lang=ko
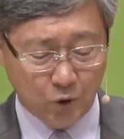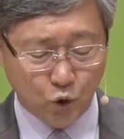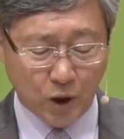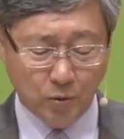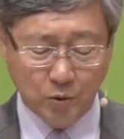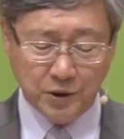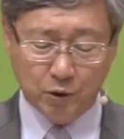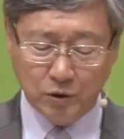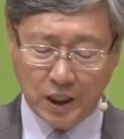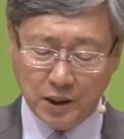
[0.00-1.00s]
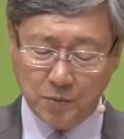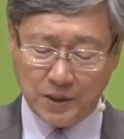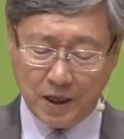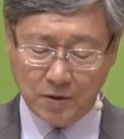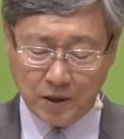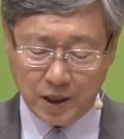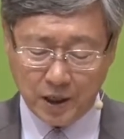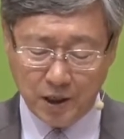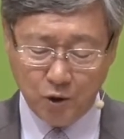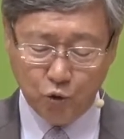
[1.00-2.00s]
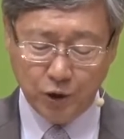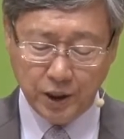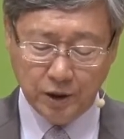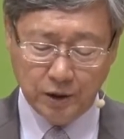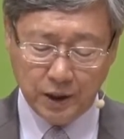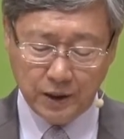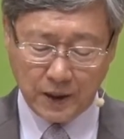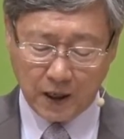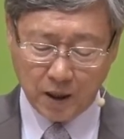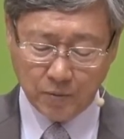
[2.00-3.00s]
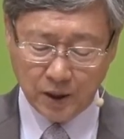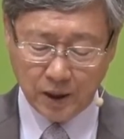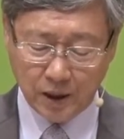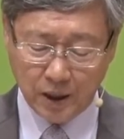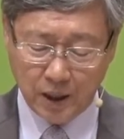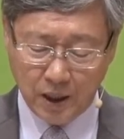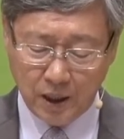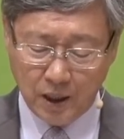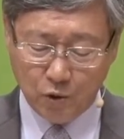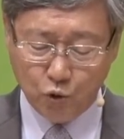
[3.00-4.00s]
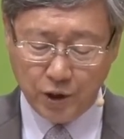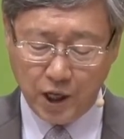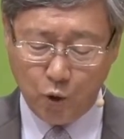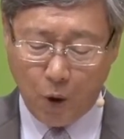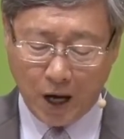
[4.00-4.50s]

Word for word: 누가복음 19장 14절에 우리는 이 사람이 우리의